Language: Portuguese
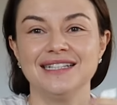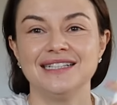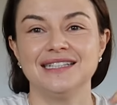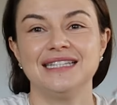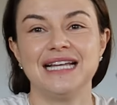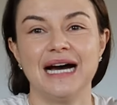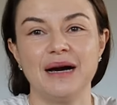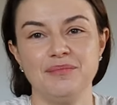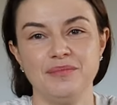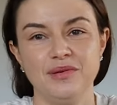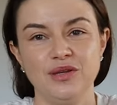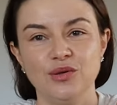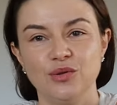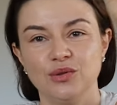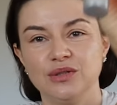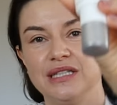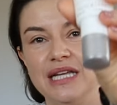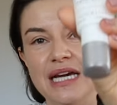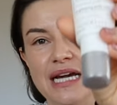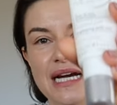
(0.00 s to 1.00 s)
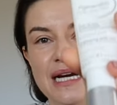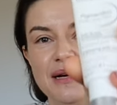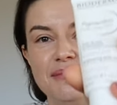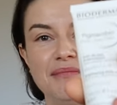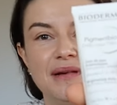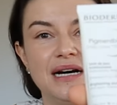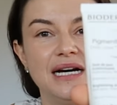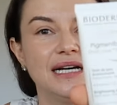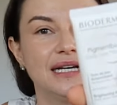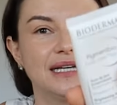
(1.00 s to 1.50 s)
da
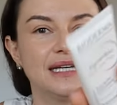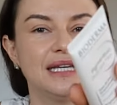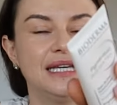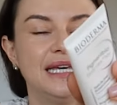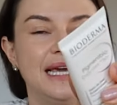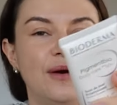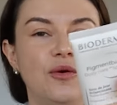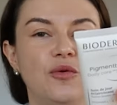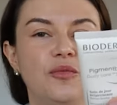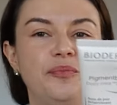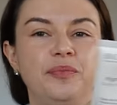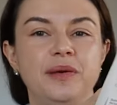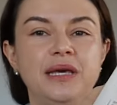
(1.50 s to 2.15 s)
Bioderma, que é o